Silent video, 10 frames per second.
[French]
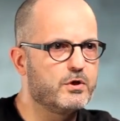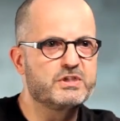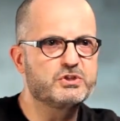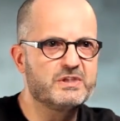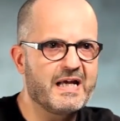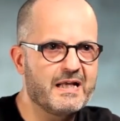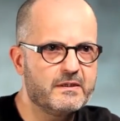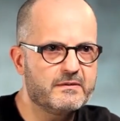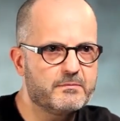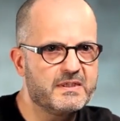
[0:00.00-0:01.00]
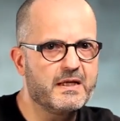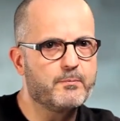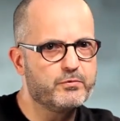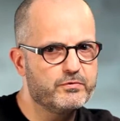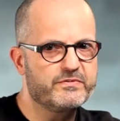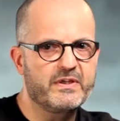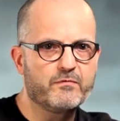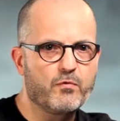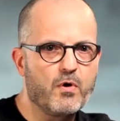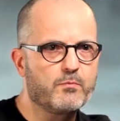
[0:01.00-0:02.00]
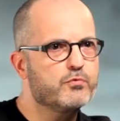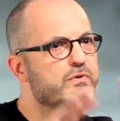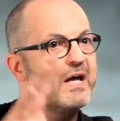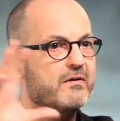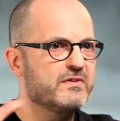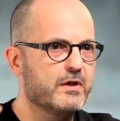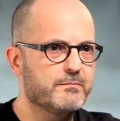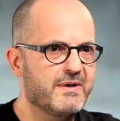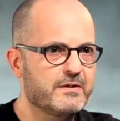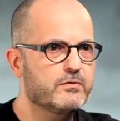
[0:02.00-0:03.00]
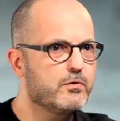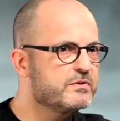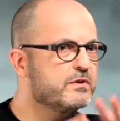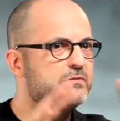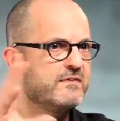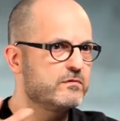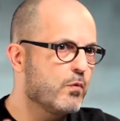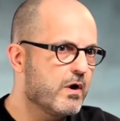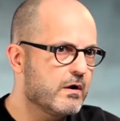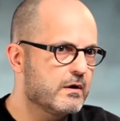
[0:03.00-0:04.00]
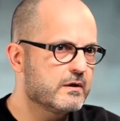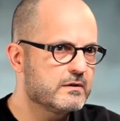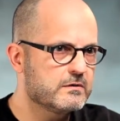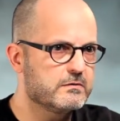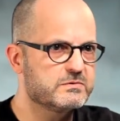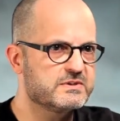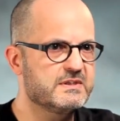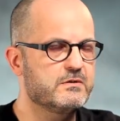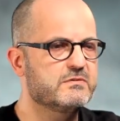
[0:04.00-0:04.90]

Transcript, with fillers: originale et en plus d'avoir beaucoup d'environnement, de compter une histoire, comme je disais.